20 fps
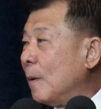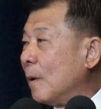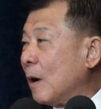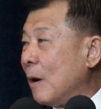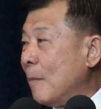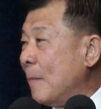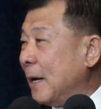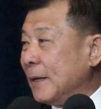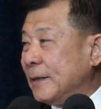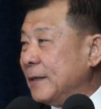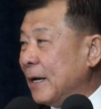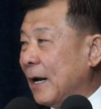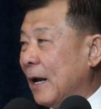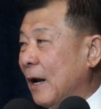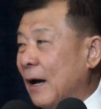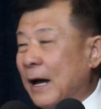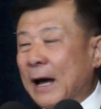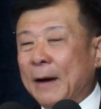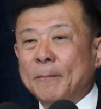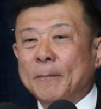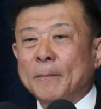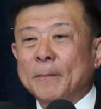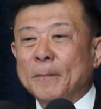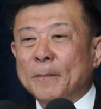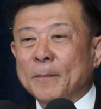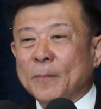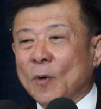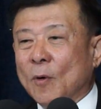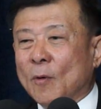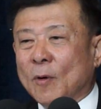ก็ไม่เชื่อหรอกครับ
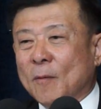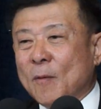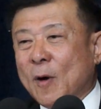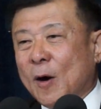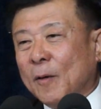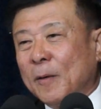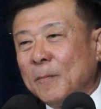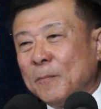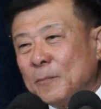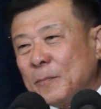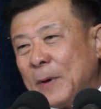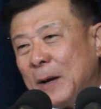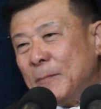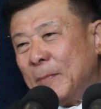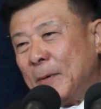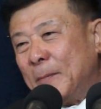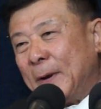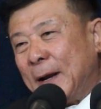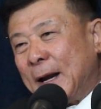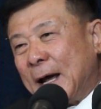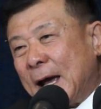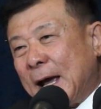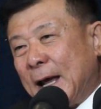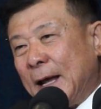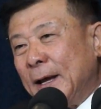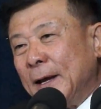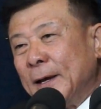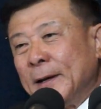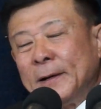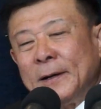ผมก็บอกมันเป็นไปไม่ได้
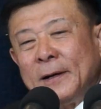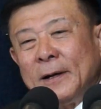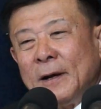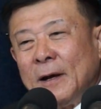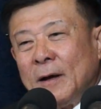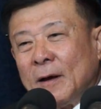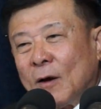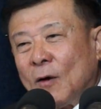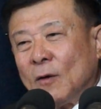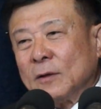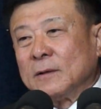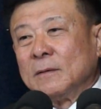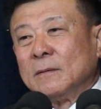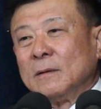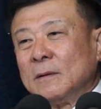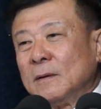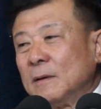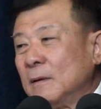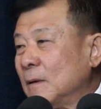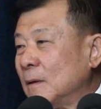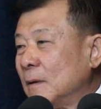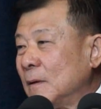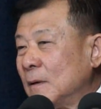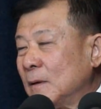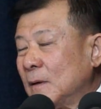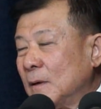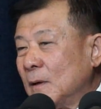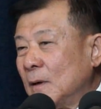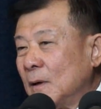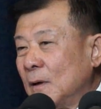ก็
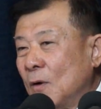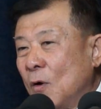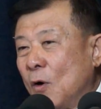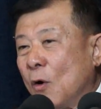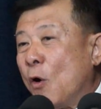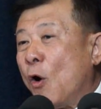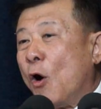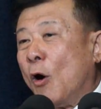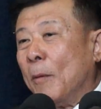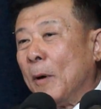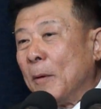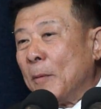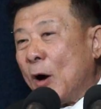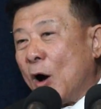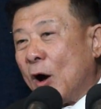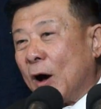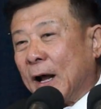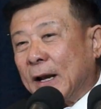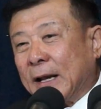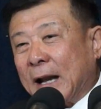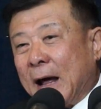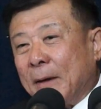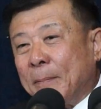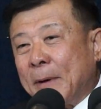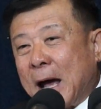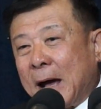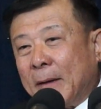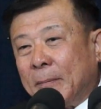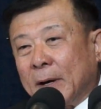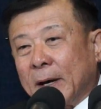โง่โง่พอๆกับสา
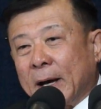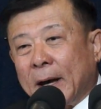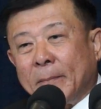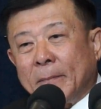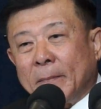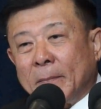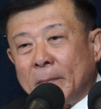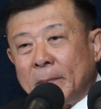ภาพหรอกครับ